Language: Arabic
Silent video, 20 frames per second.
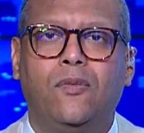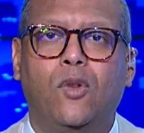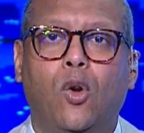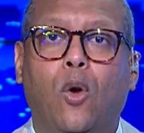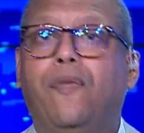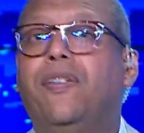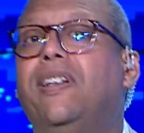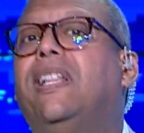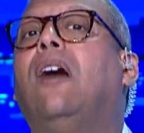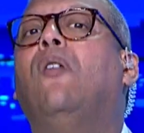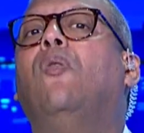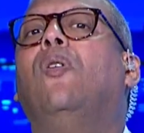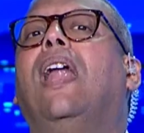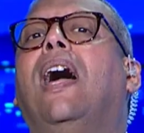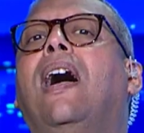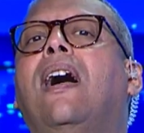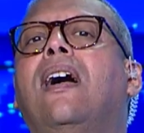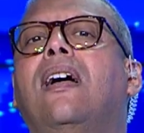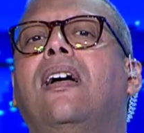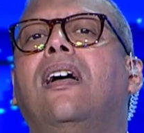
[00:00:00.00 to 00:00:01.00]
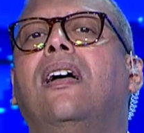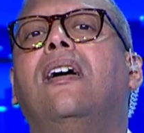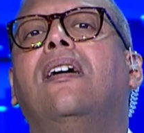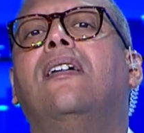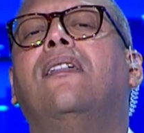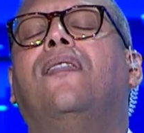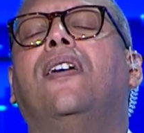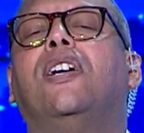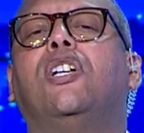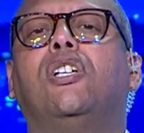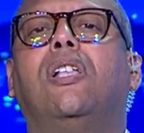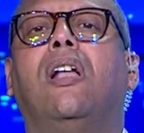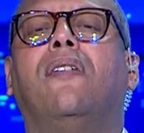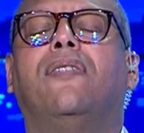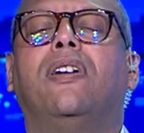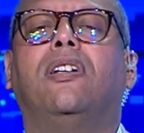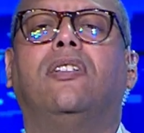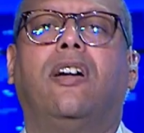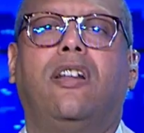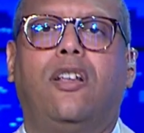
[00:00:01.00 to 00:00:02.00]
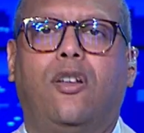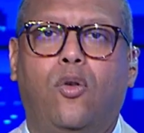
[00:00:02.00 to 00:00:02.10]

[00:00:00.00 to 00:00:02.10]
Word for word: وفي دوله فاشله في اداره